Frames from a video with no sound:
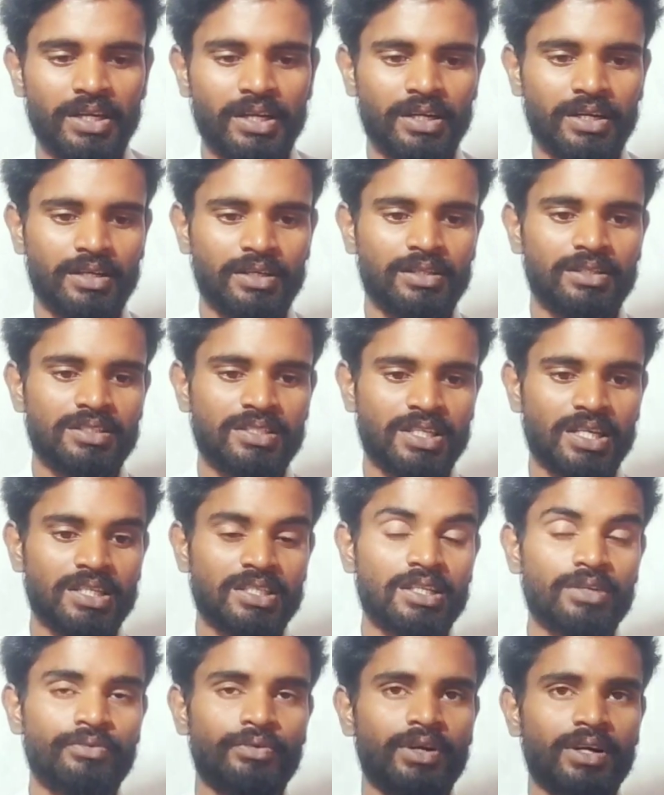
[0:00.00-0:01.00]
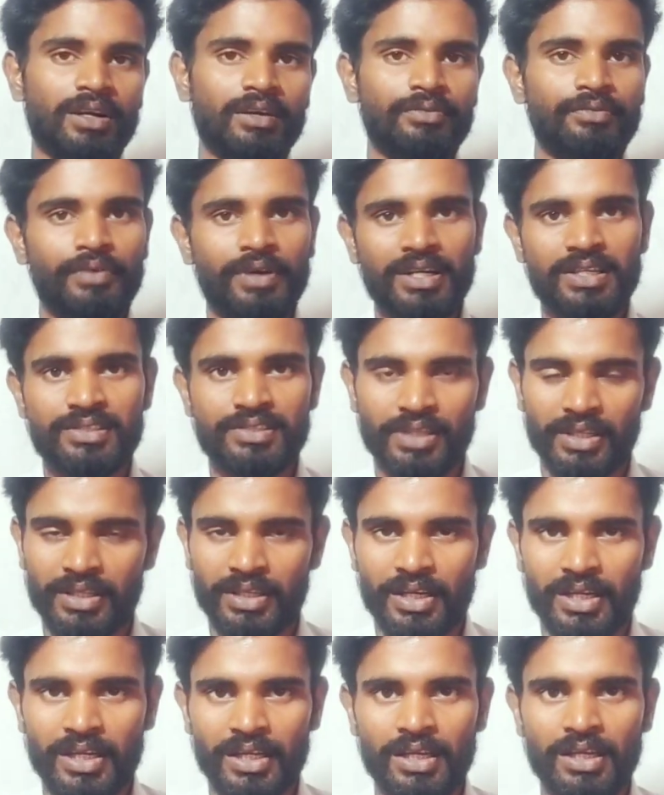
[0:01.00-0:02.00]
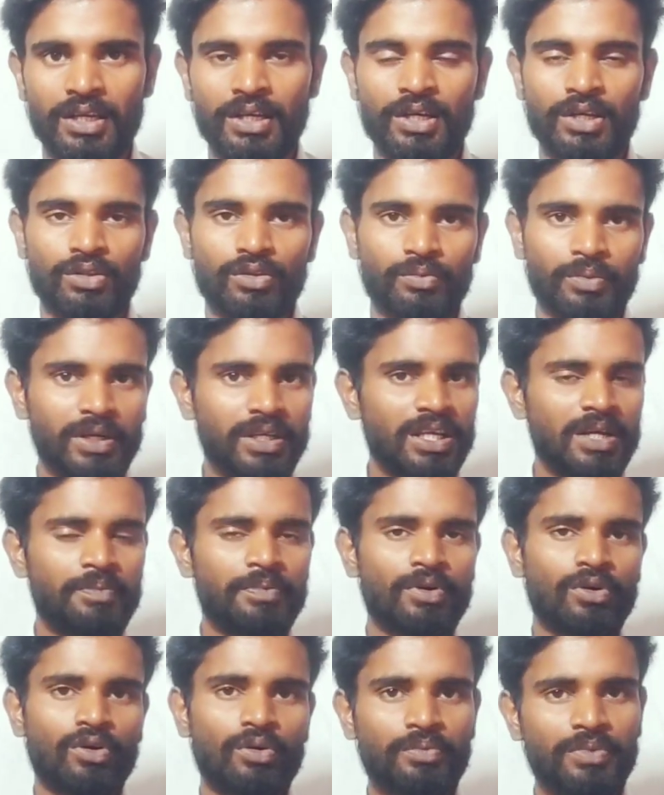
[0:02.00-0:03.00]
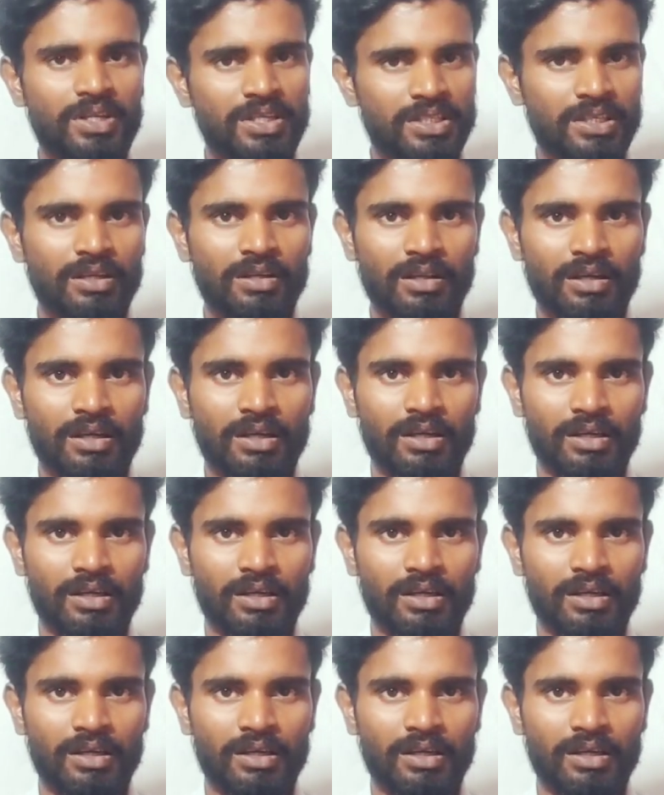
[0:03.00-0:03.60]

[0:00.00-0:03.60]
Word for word: एंड छियासठ वाट का फास्ट चार्जर है तो भाई यहाँ पर कॉम्बिनेशन